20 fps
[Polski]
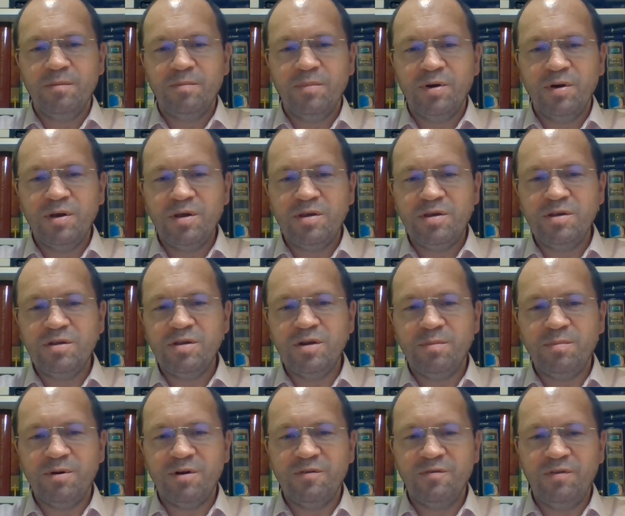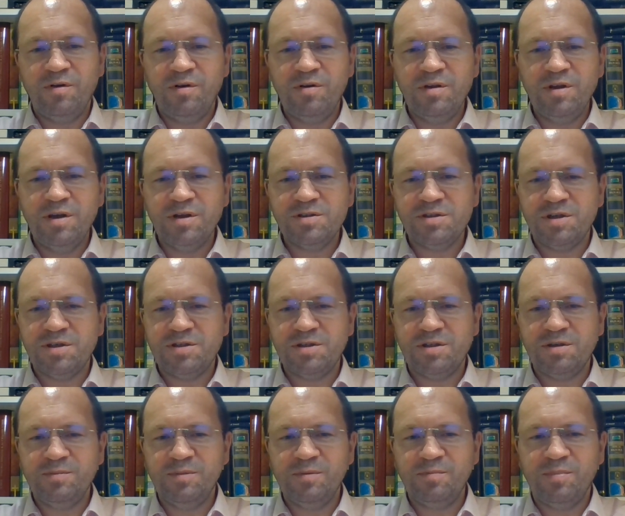Bo jeśli dobrowolnie
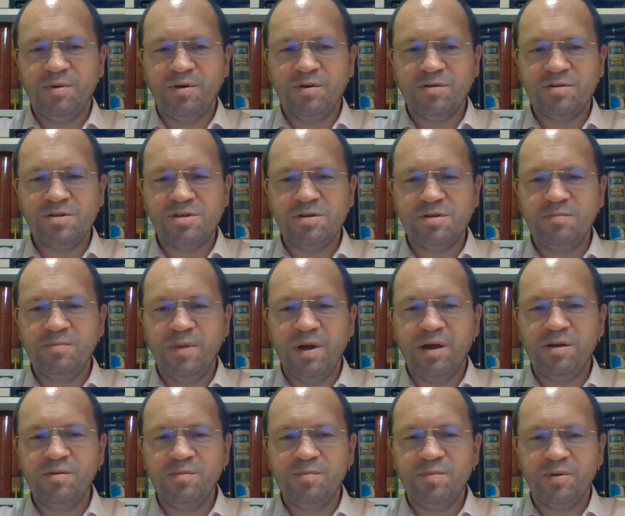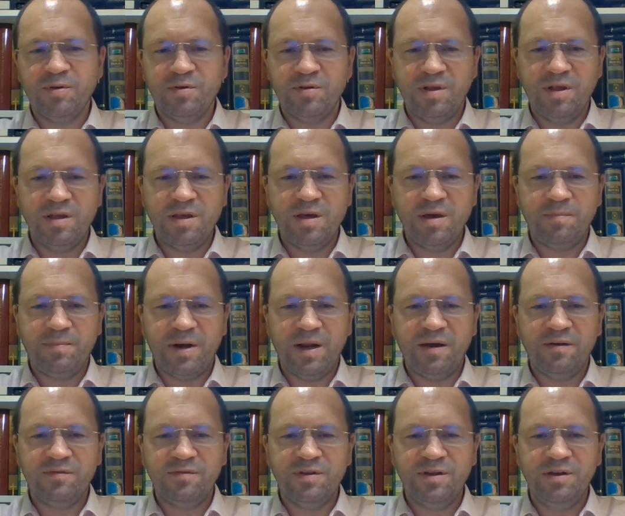grzeszymy po otrzymaniu poznania
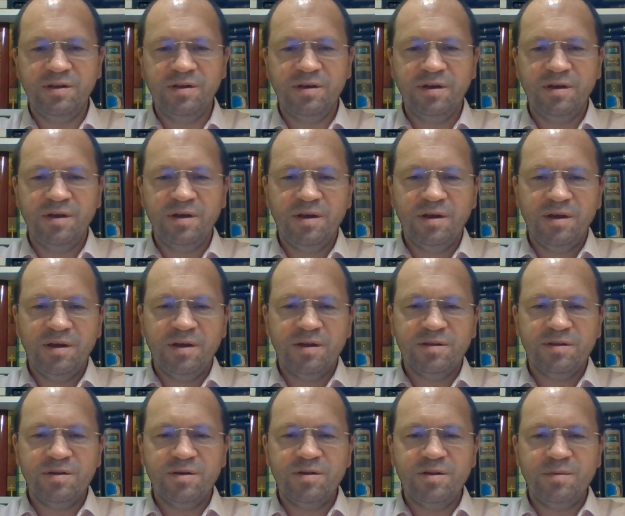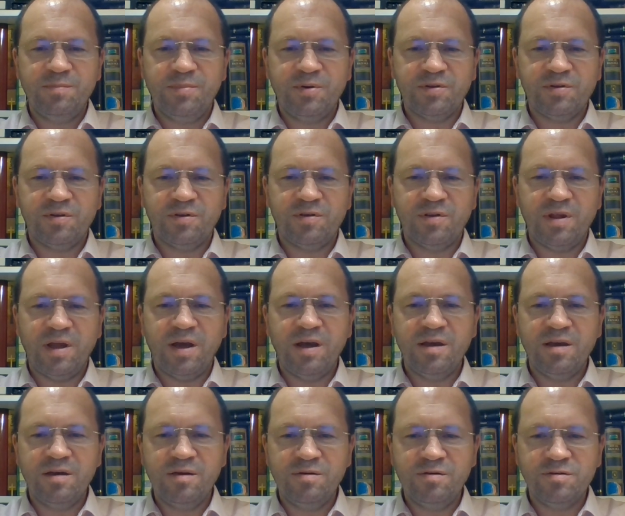prawdy, to nie
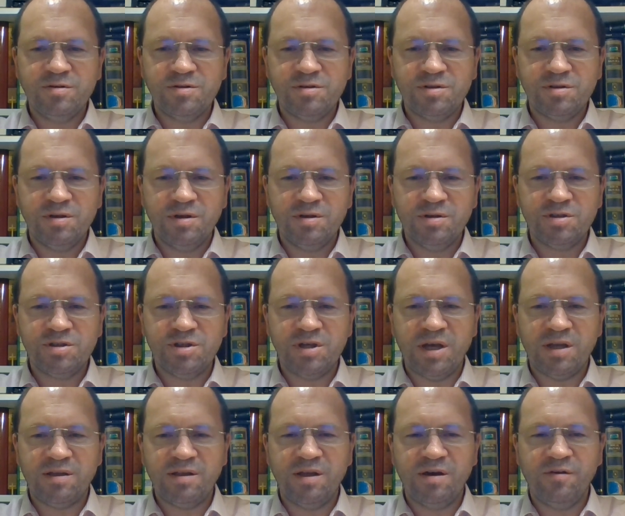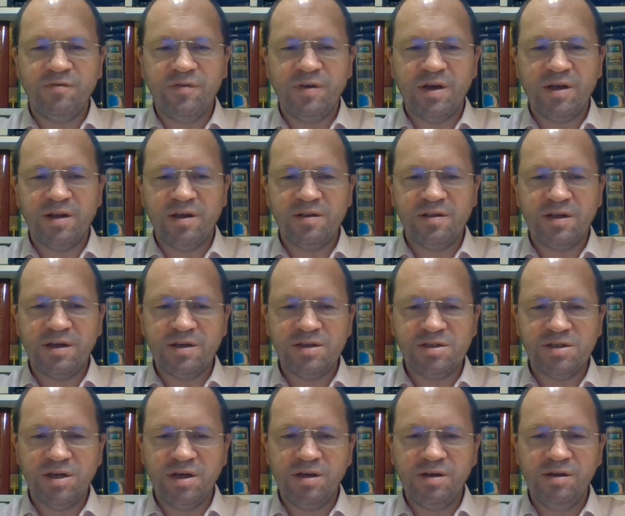pozostaje już żadna ofiara za
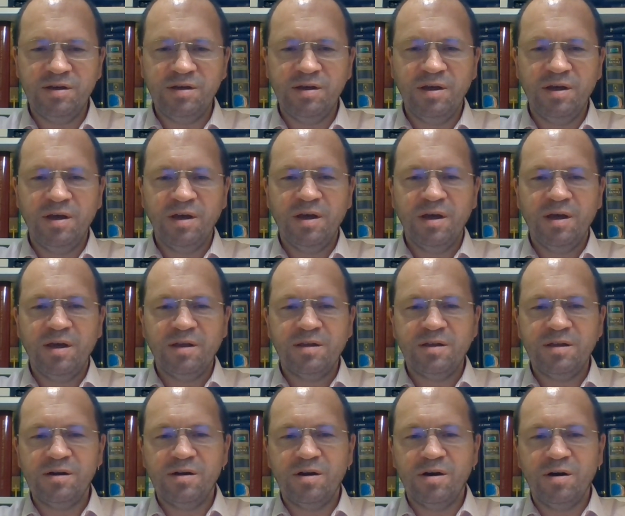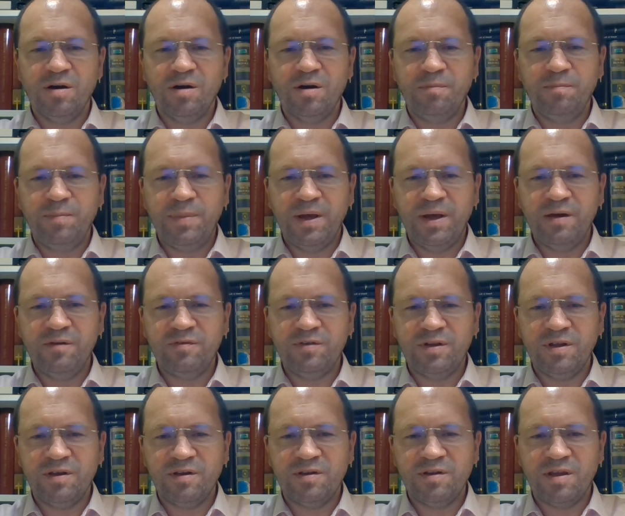grzechy, tylko
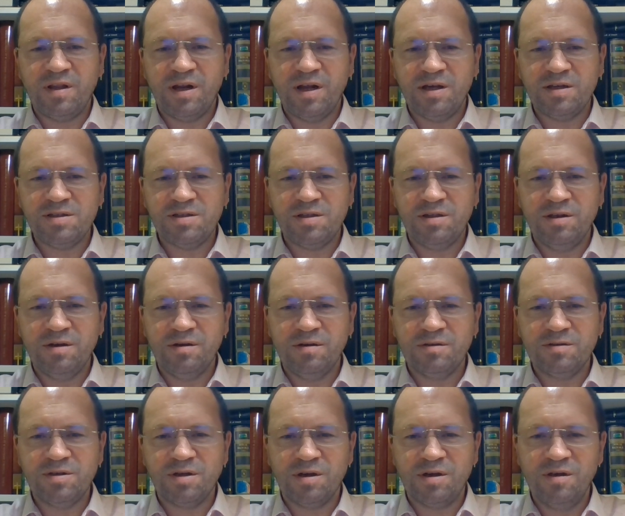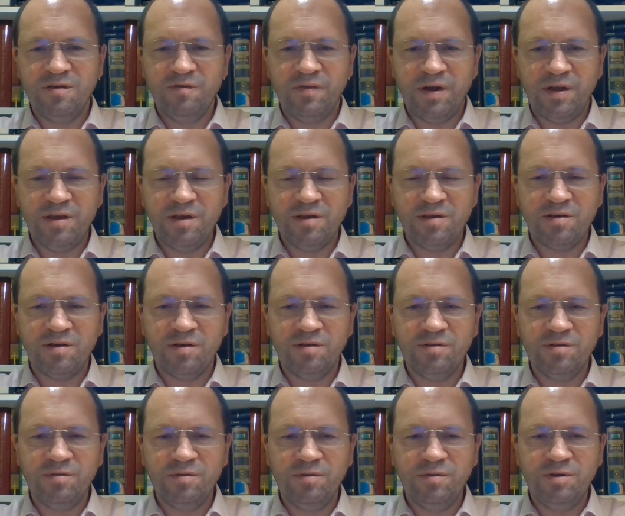pewne, straszne oczekiwanie
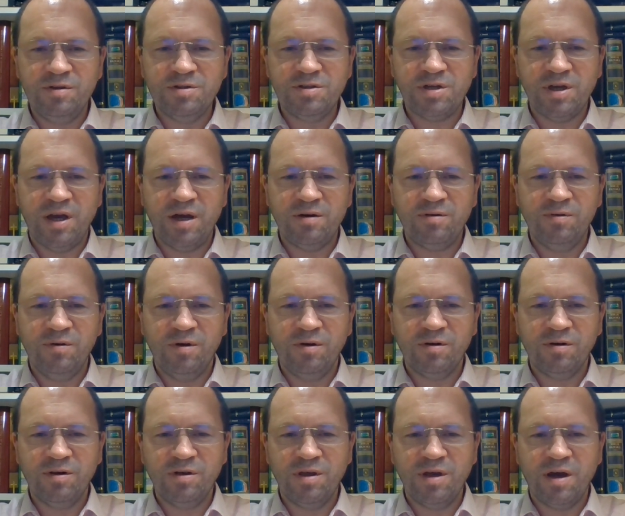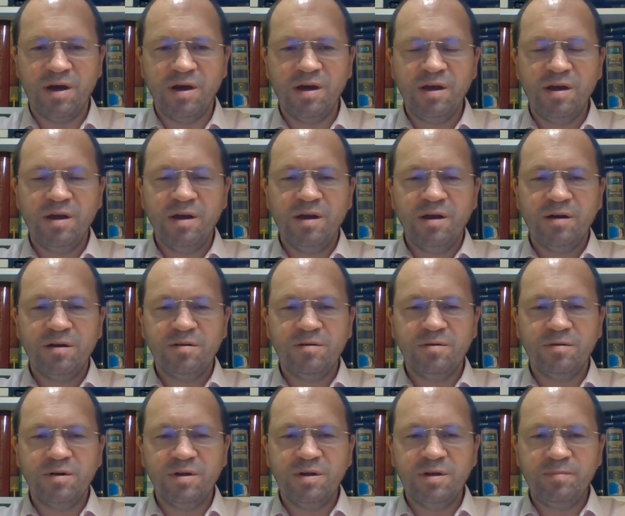sądu i żaru ognia,
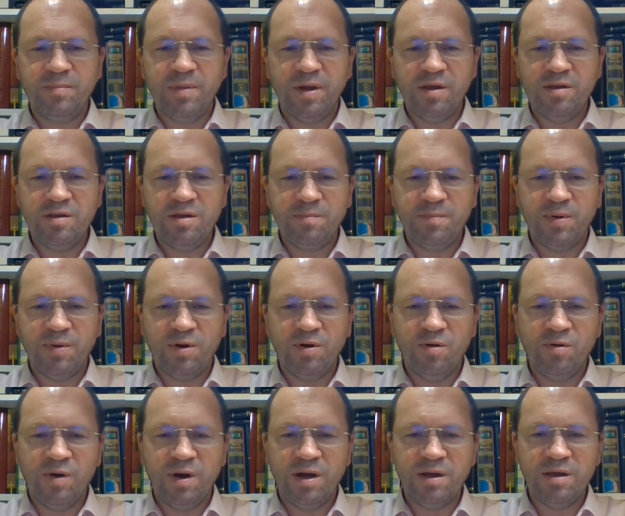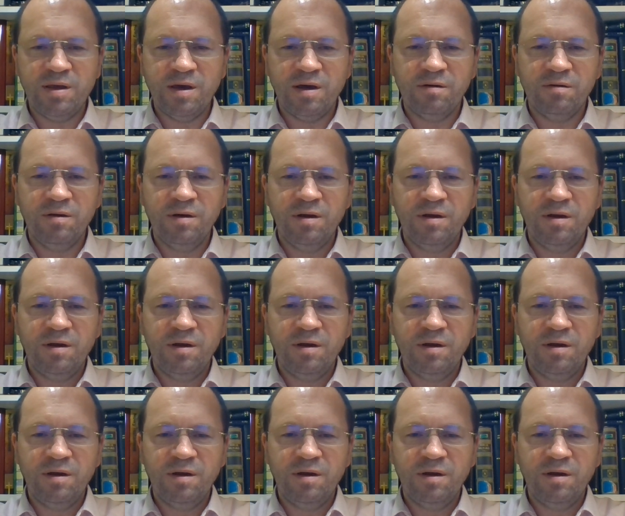który będzie pochłaniał